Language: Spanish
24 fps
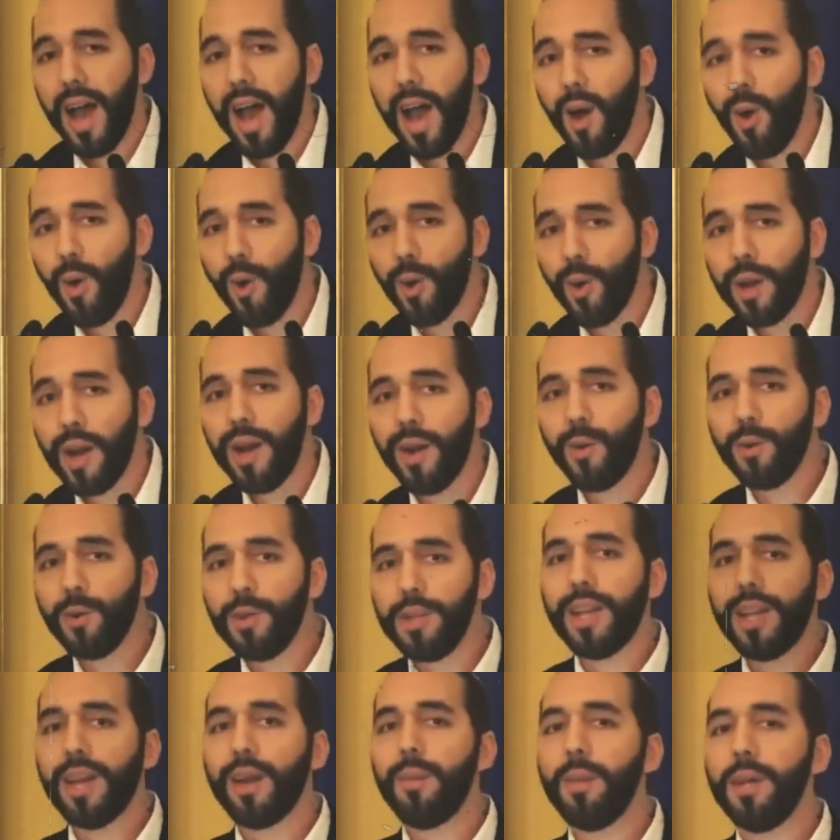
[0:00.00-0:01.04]
Ahora
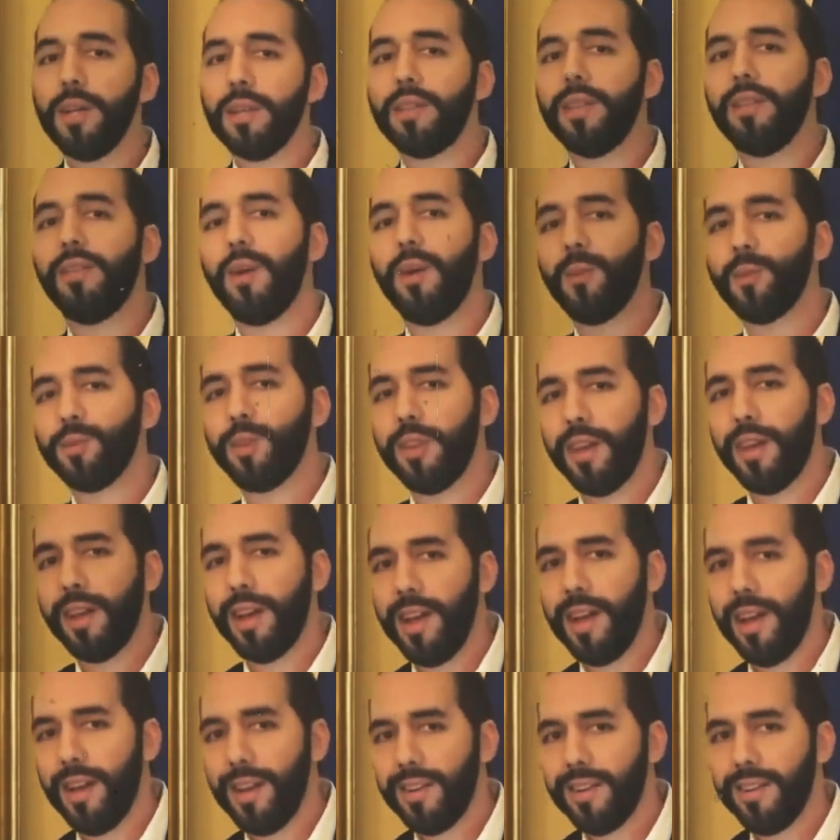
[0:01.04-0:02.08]
únicamente vamos a
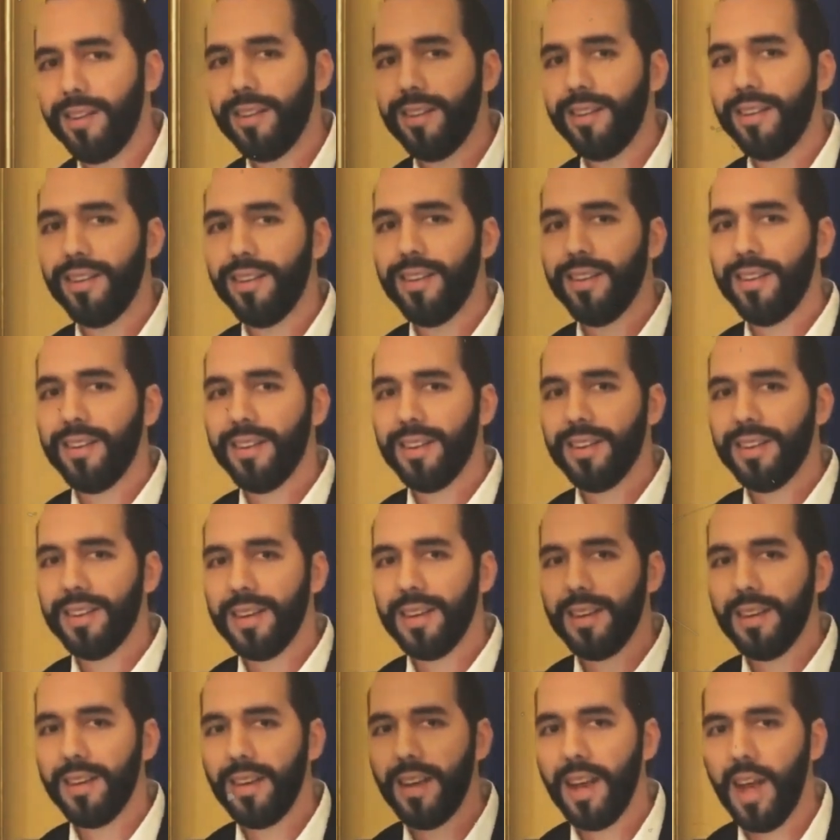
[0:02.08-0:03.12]
dejar
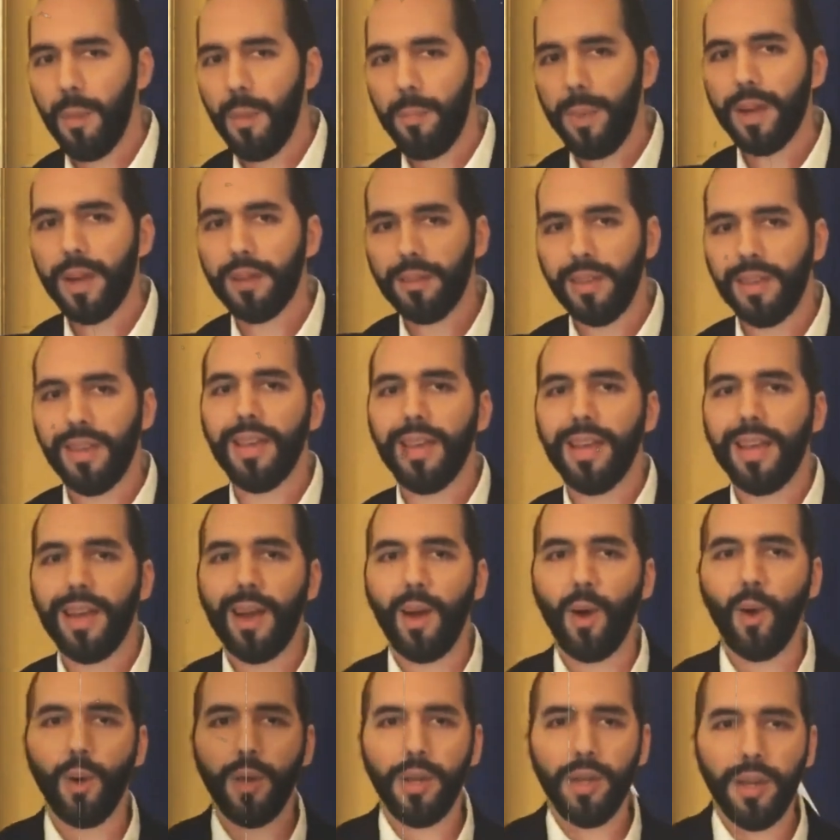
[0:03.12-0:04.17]
la partida de
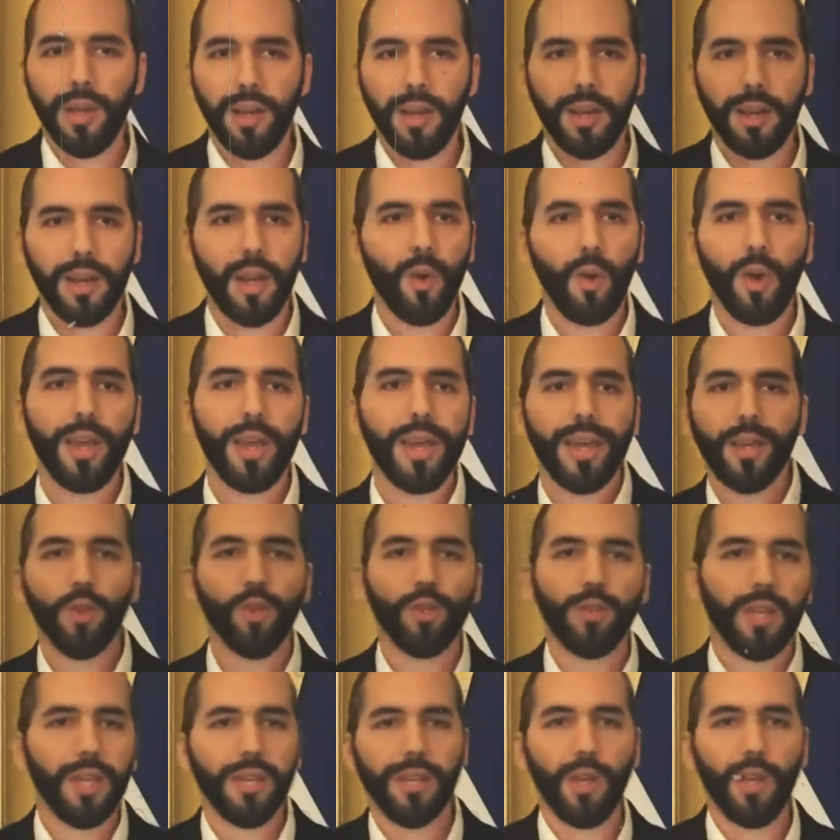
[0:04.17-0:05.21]
la OIE. El OIE
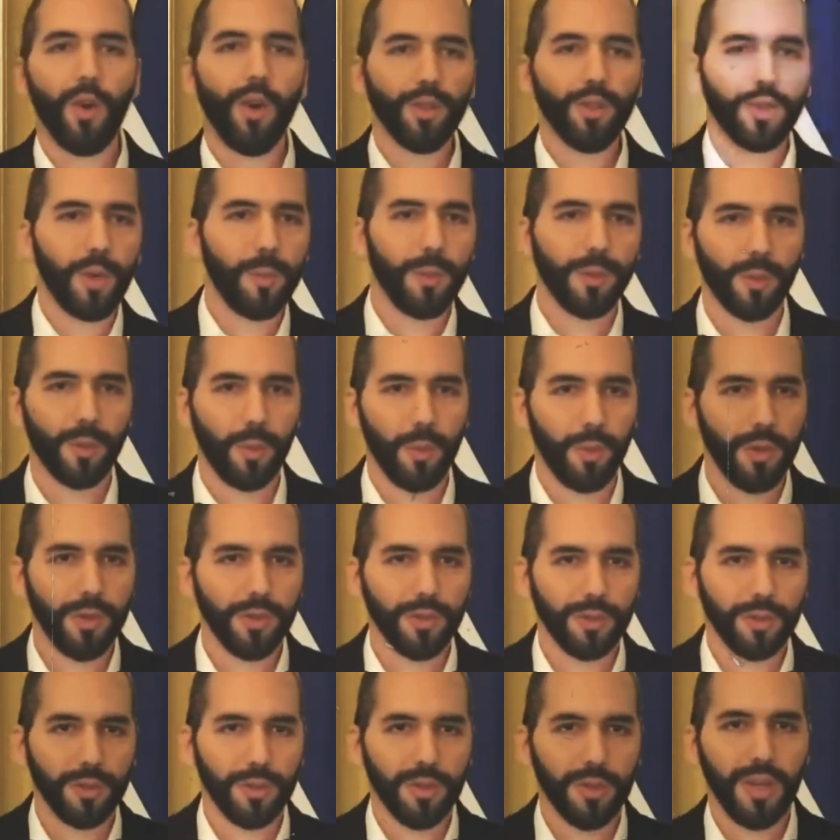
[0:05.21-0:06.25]
no tiene otro
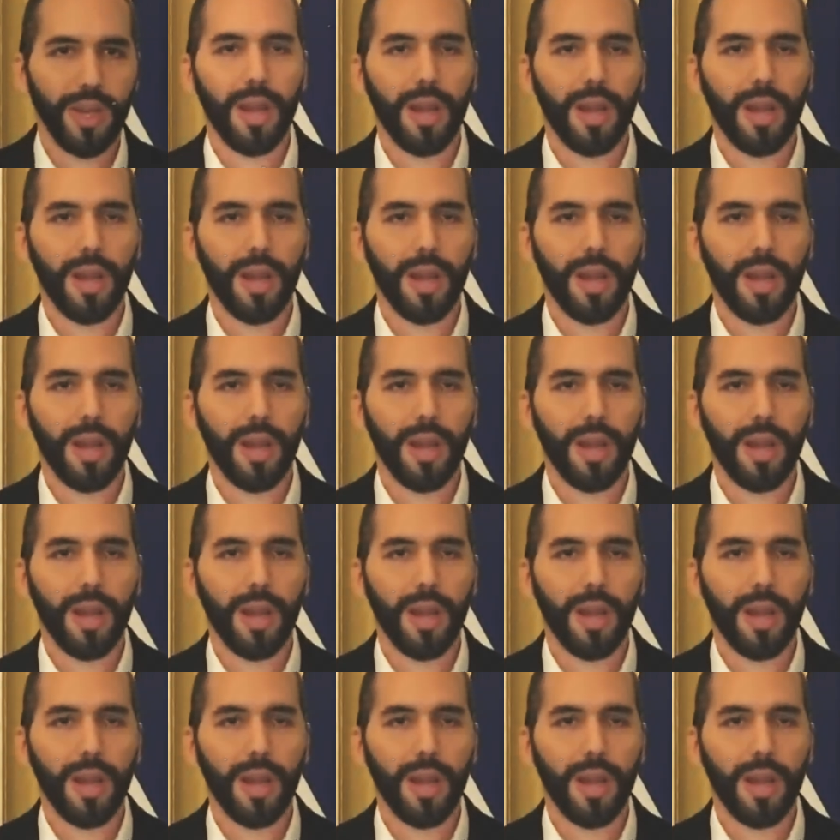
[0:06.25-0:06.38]
presupuesto.